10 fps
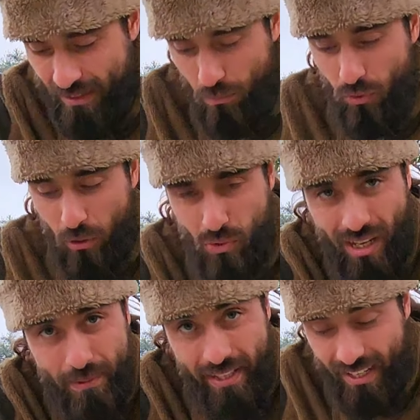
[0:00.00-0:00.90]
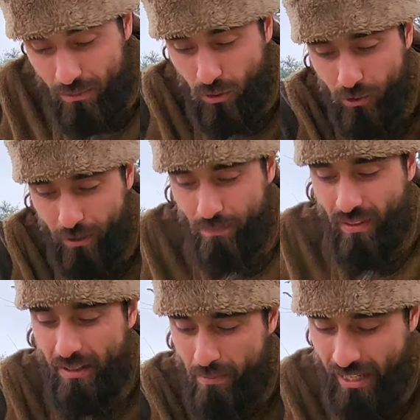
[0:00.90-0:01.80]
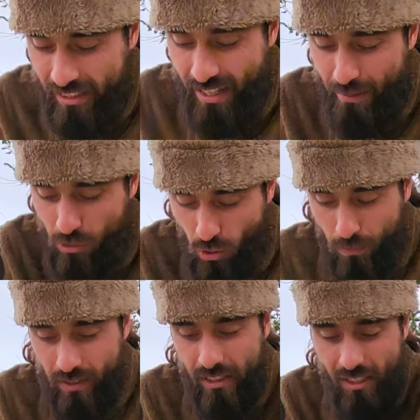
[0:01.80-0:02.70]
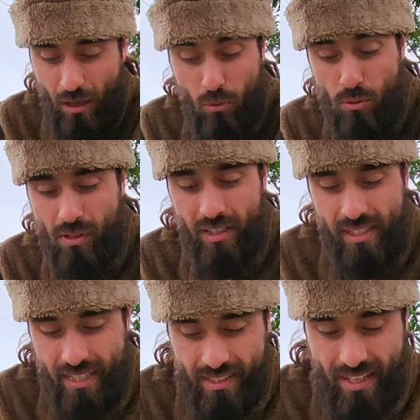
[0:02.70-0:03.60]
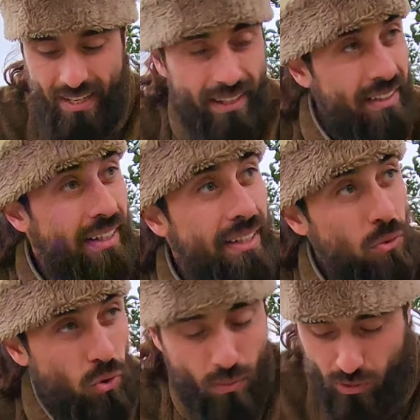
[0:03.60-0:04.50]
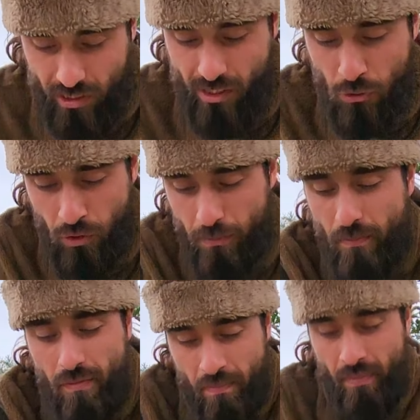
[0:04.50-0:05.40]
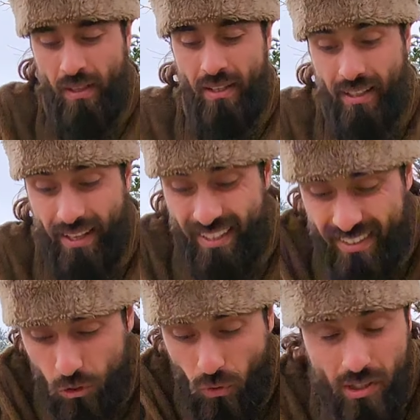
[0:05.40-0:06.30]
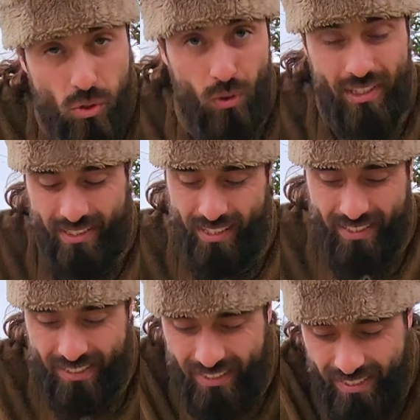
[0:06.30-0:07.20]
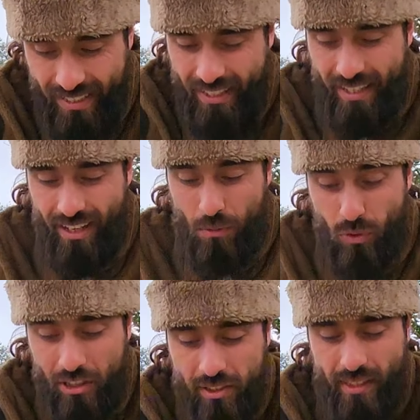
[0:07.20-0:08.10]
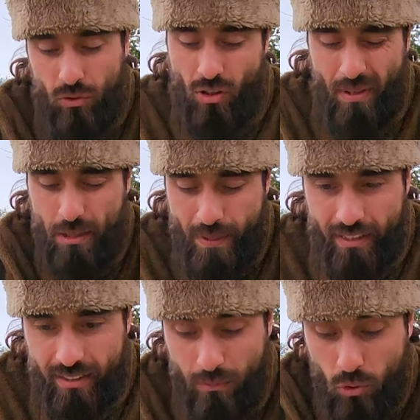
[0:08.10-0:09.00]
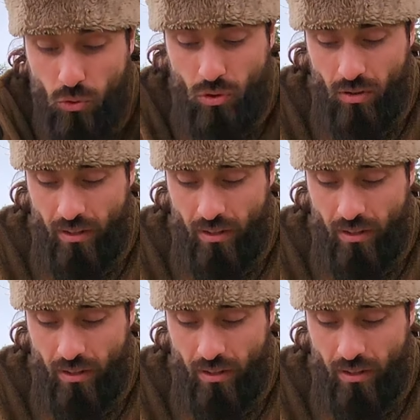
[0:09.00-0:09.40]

Bu da güzel bir deneyim oluyor. Menekşelerimizi topladık. Şimdi hamurumuzu açacağız. E, suyumuz ısınıyor. Çok hızlı olacak zaten. E, ee, hamur açtıktan sonra biraz bekleyeceğim çünkü